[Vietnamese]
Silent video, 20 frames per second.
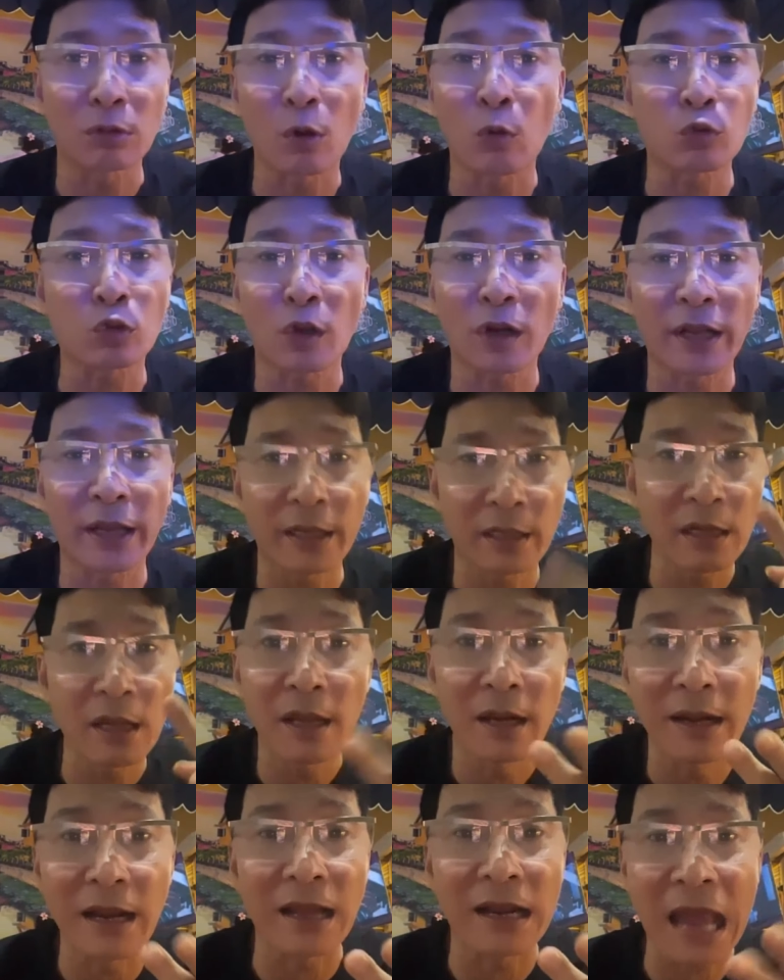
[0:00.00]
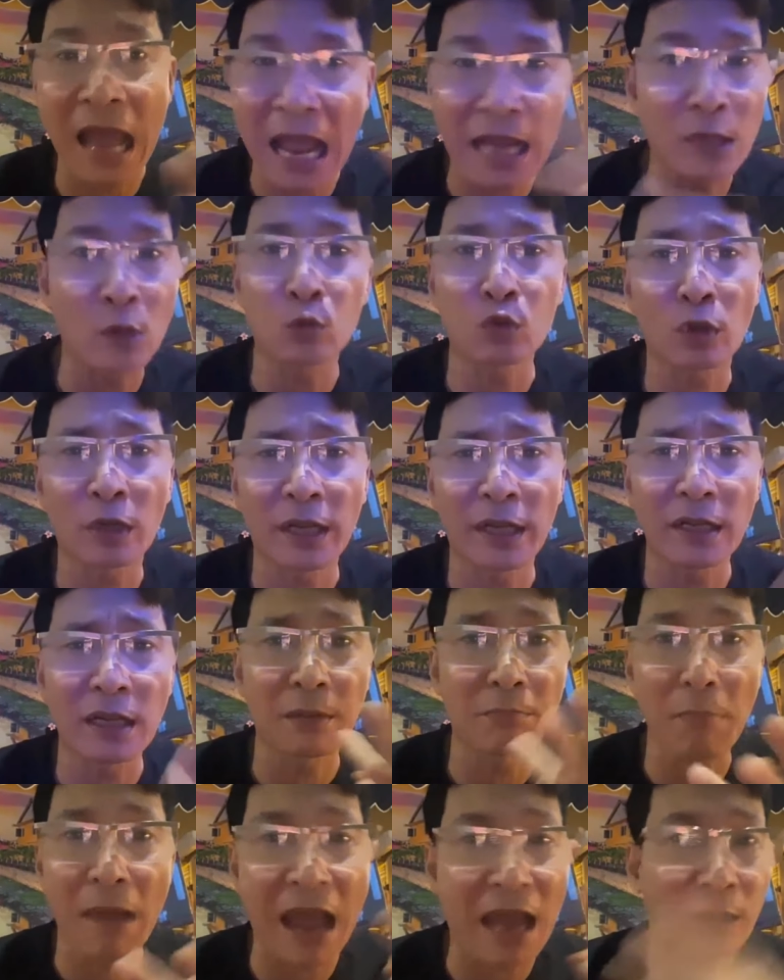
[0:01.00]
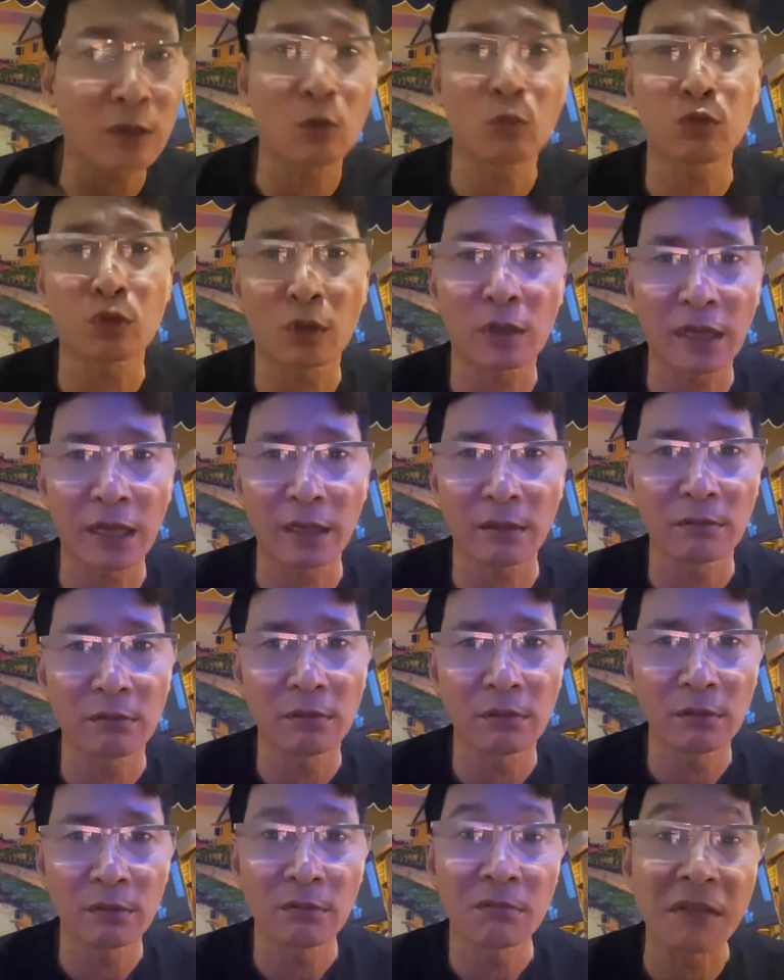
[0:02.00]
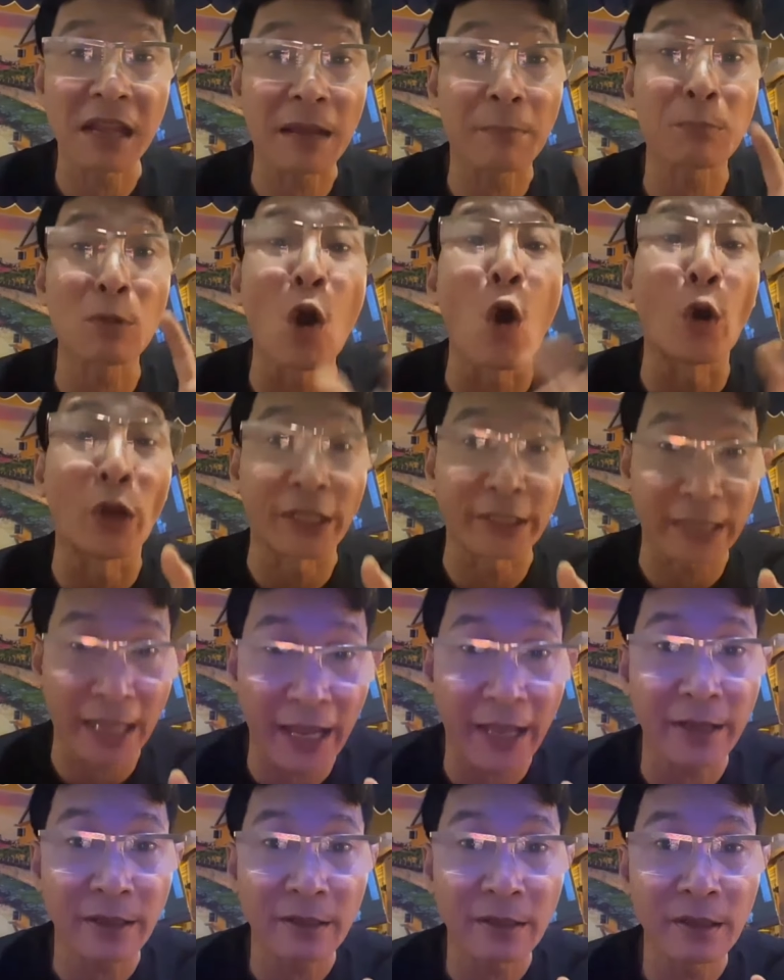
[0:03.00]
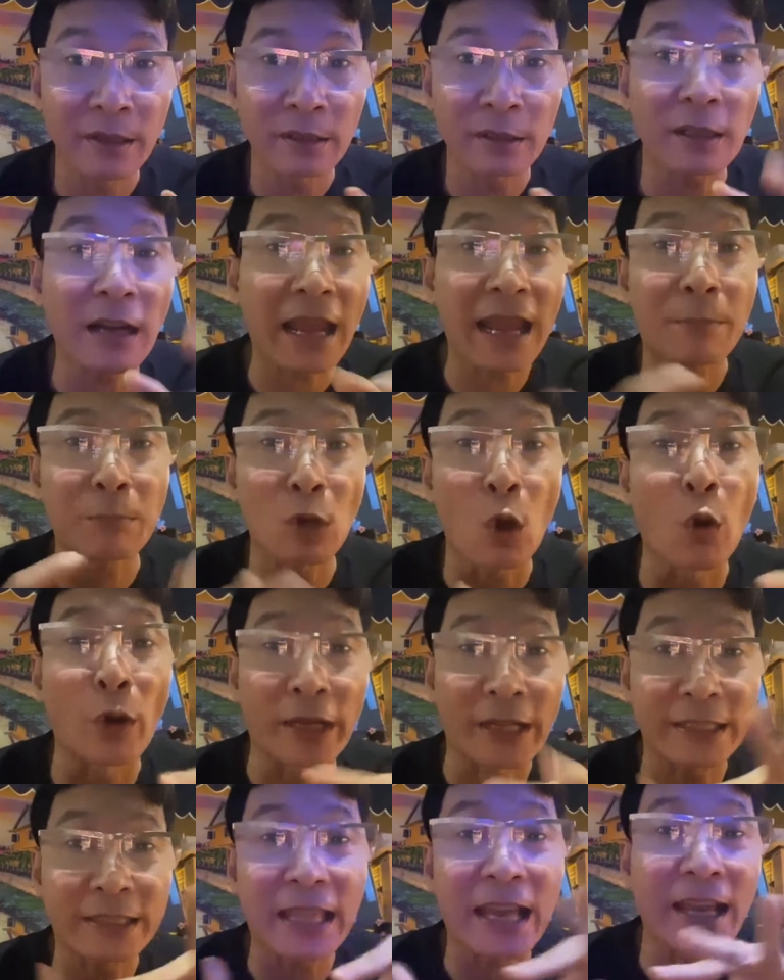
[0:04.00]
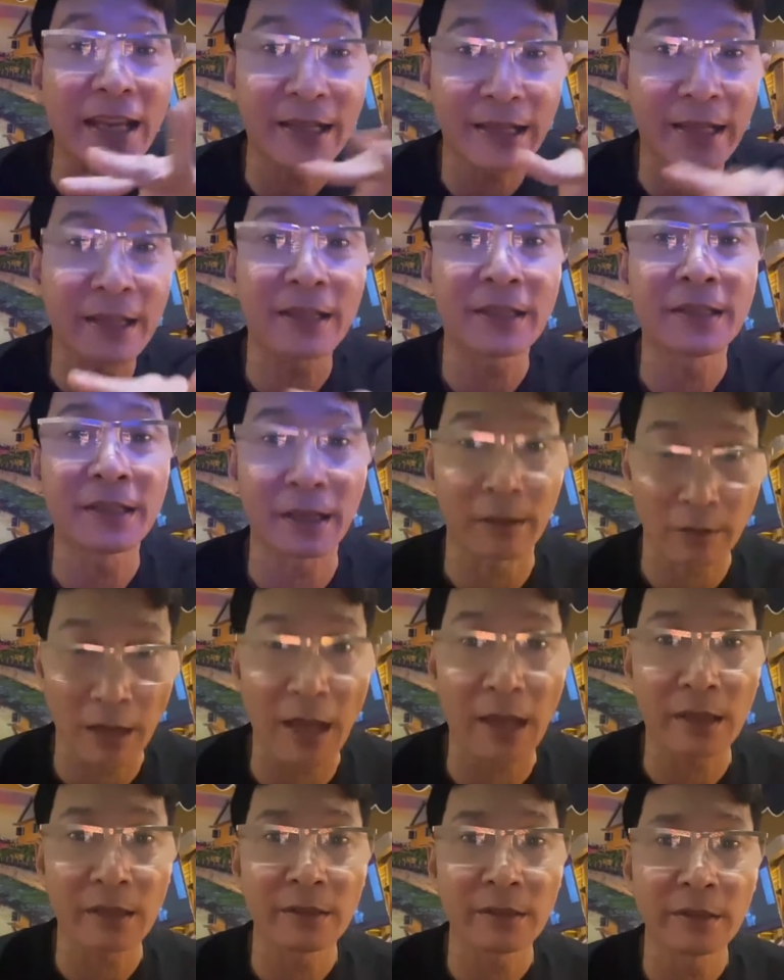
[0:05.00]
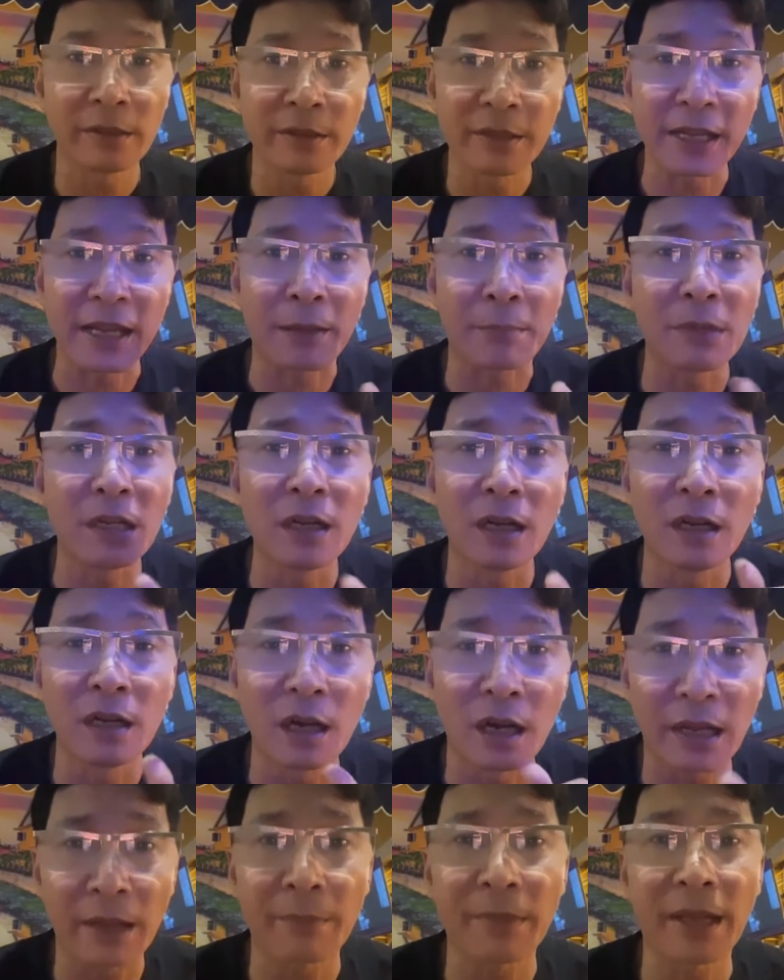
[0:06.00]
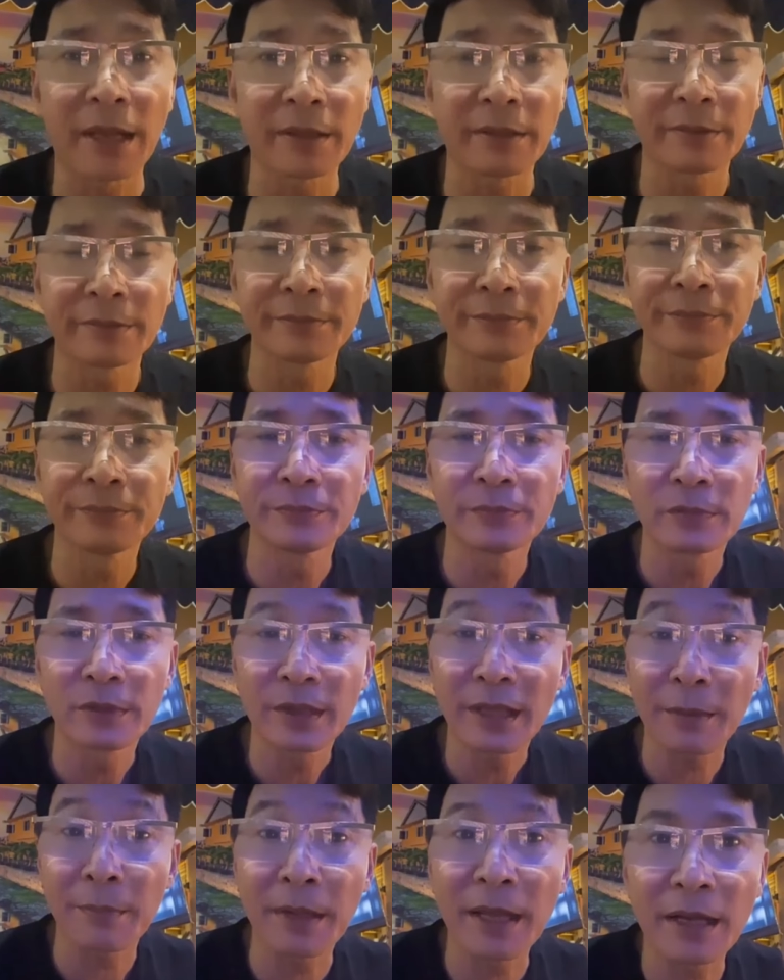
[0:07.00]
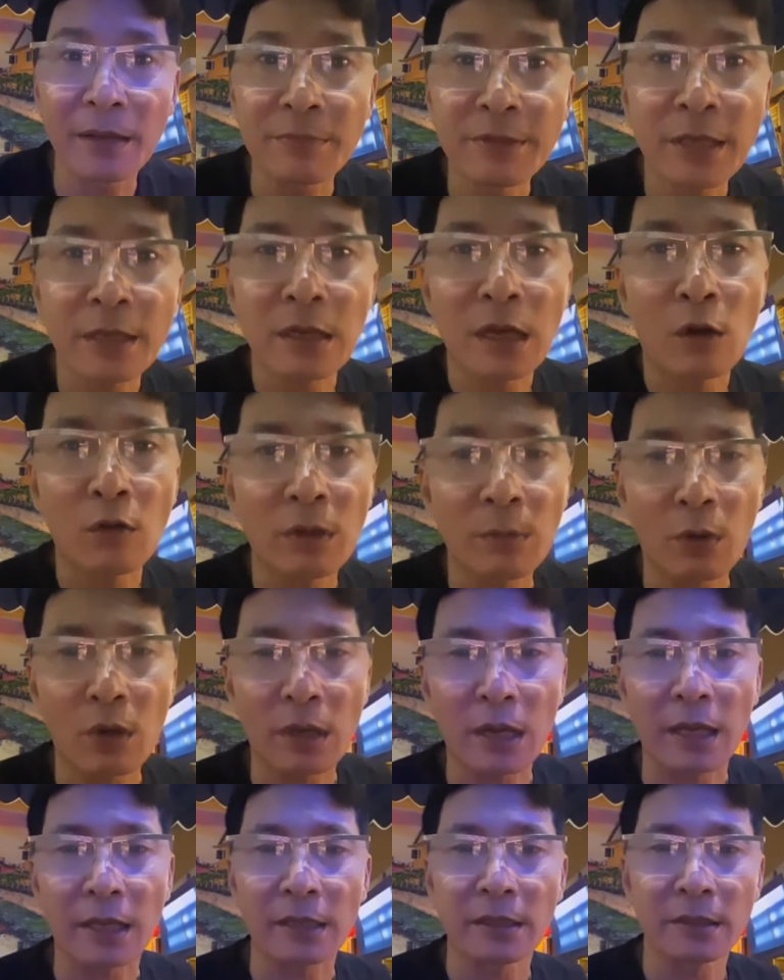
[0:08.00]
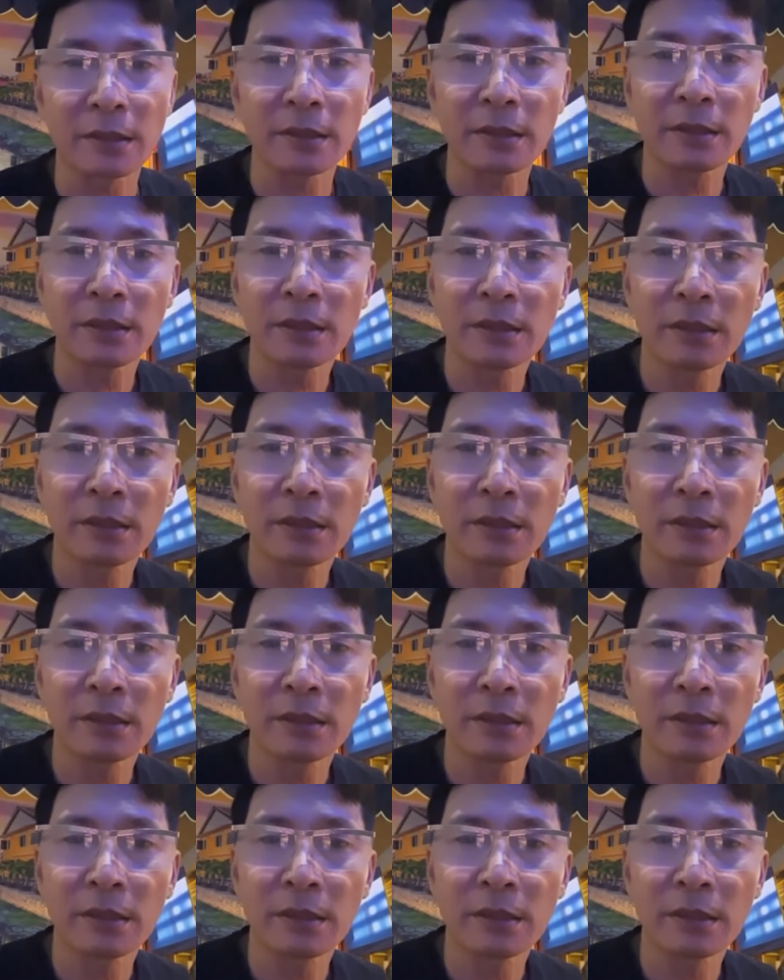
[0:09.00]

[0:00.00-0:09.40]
nó không cho lên lần hai nó không cho lên lần ba nó không cho lên để em đổi tên tức là em đổi cái tên ấy hiểu chưa để em lừa lừa em lên em lên em chiến đấu với bọn này